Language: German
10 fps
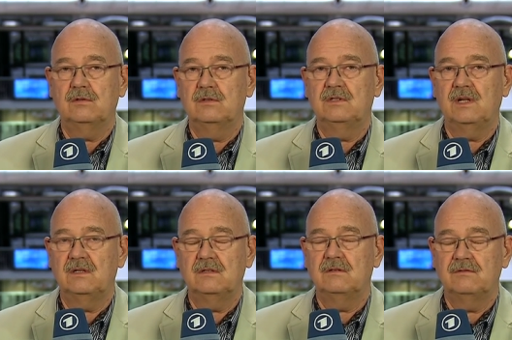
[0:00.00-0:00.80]
Und
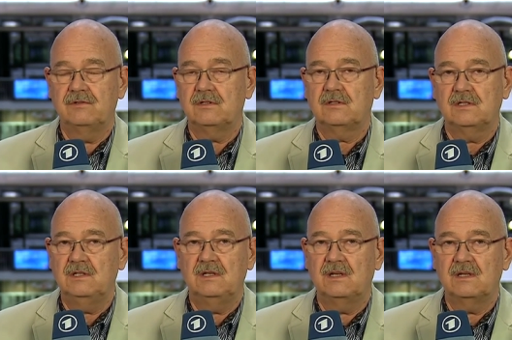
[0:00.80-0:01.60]
dann wird
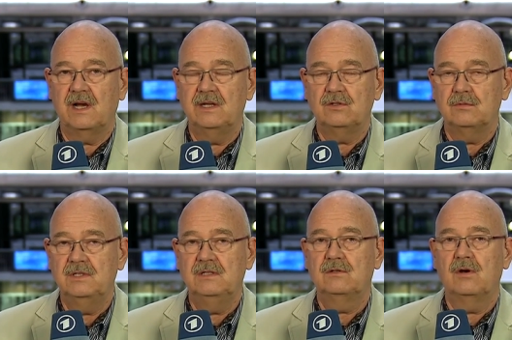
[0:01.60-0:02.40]
Griechenland gar nicht
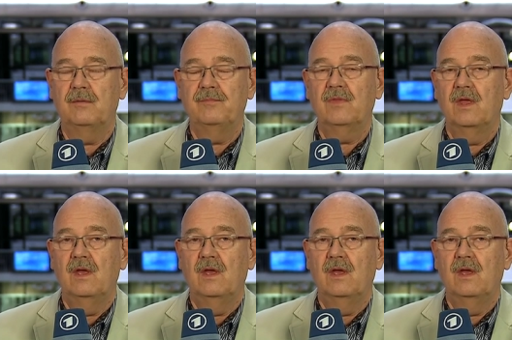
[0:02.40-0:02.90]
umhinkommen,